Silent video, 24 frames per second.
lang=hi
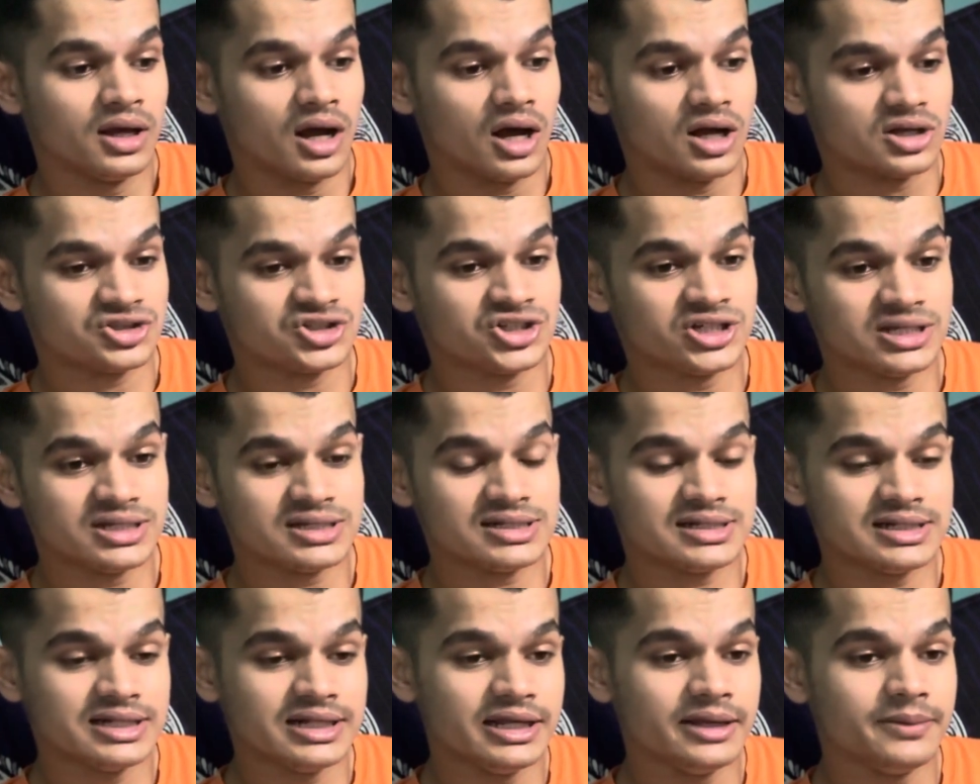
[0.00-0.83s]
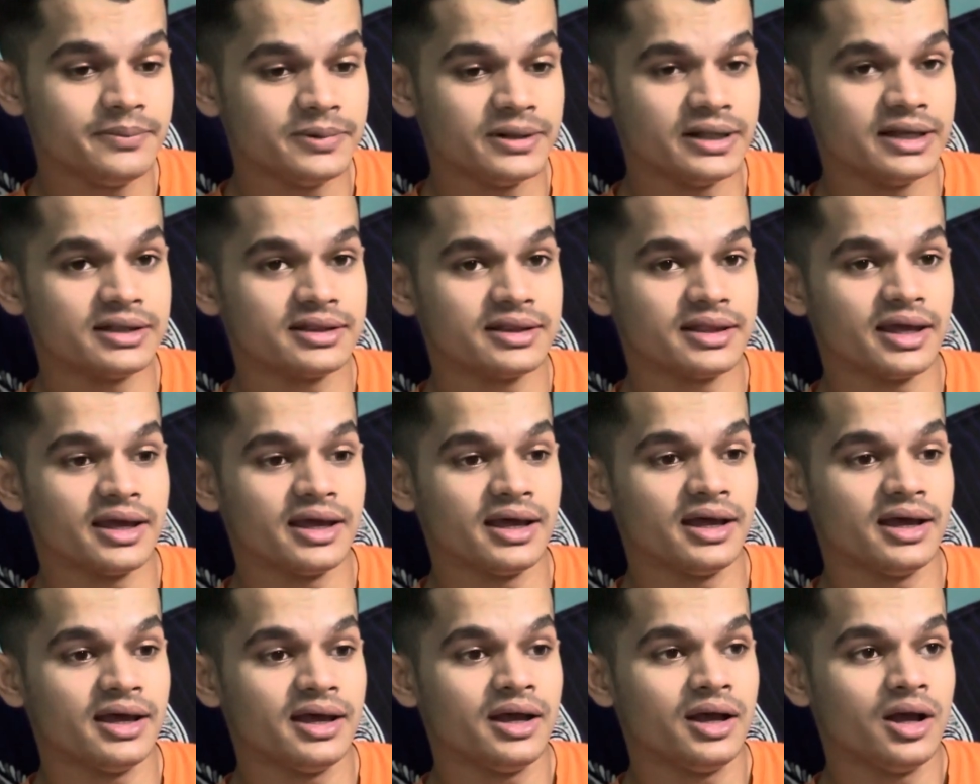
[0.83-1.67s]
अच्छी स्लीप लेते
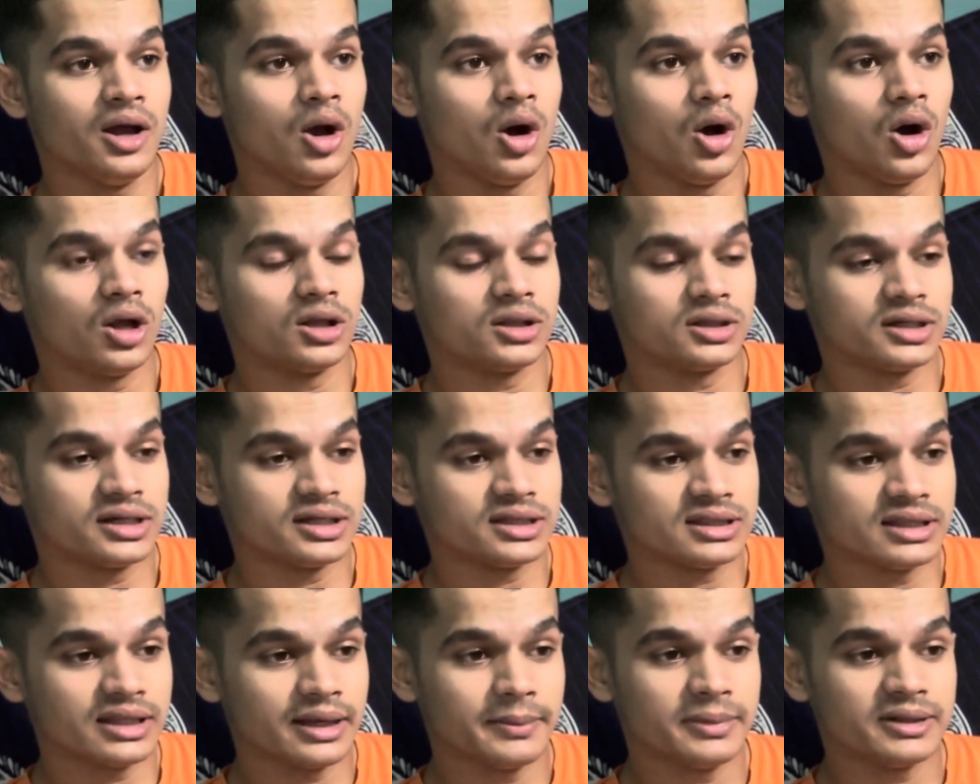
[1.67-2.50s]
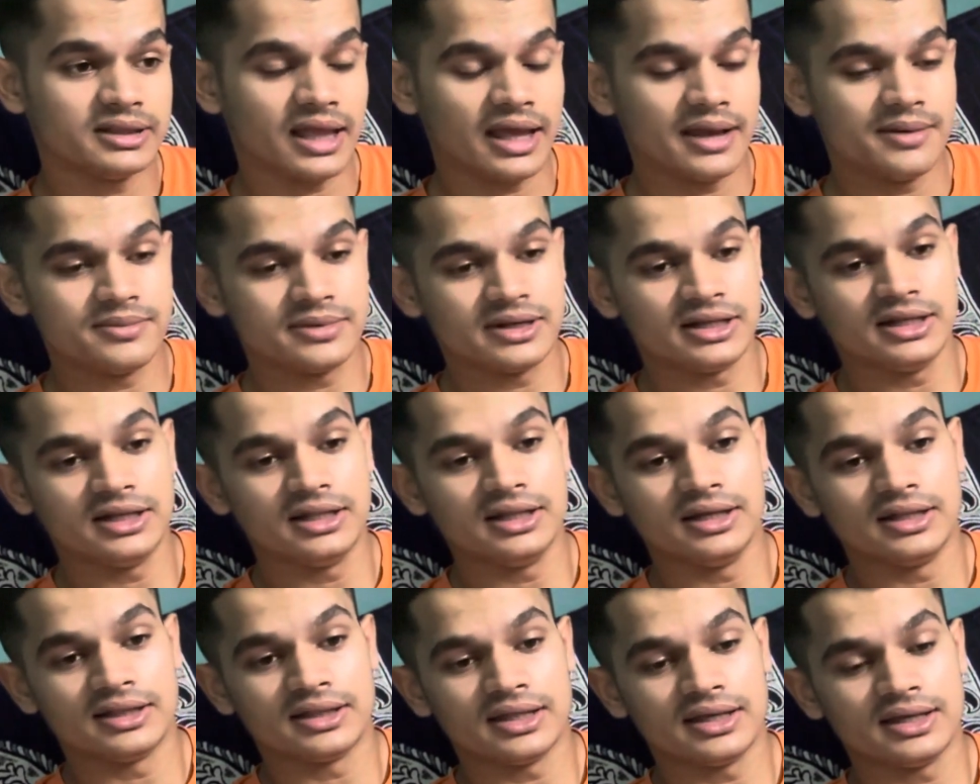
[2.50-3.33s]
हैं और कितने भी टाइम के लिए
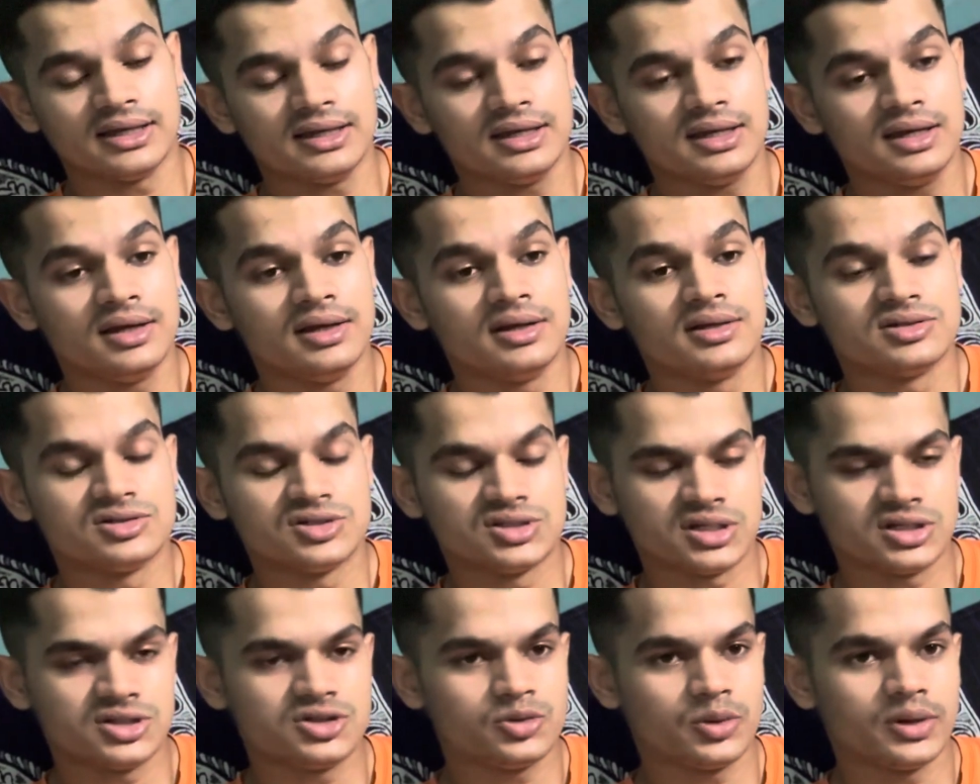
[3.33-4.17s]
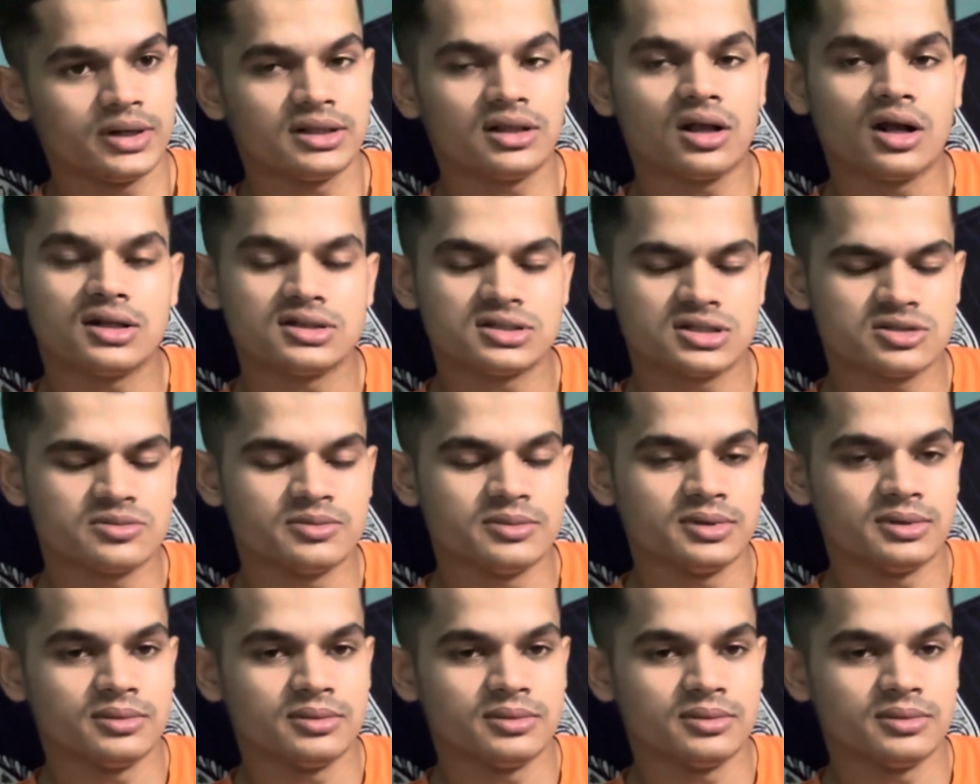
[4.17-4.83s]
लेते हैं सिक्स टू एट आवर्स